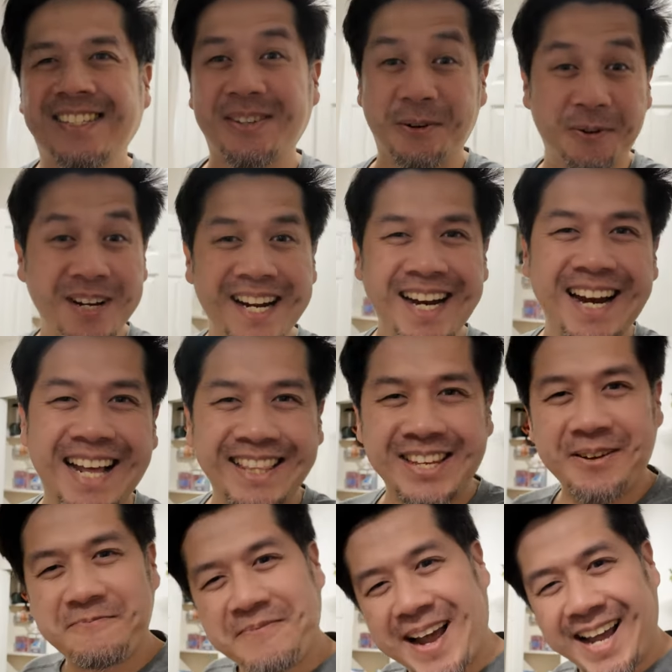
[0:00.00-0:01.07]
So, kunin na
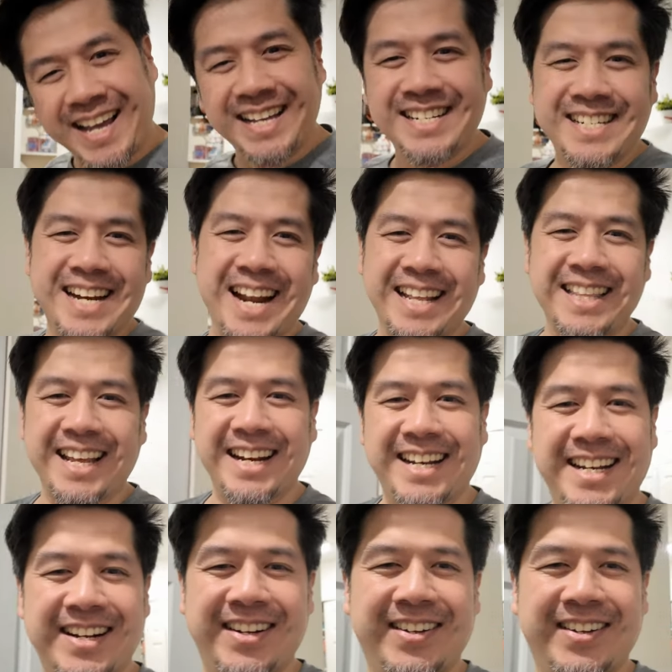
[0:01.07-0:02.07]
natin yung package natin.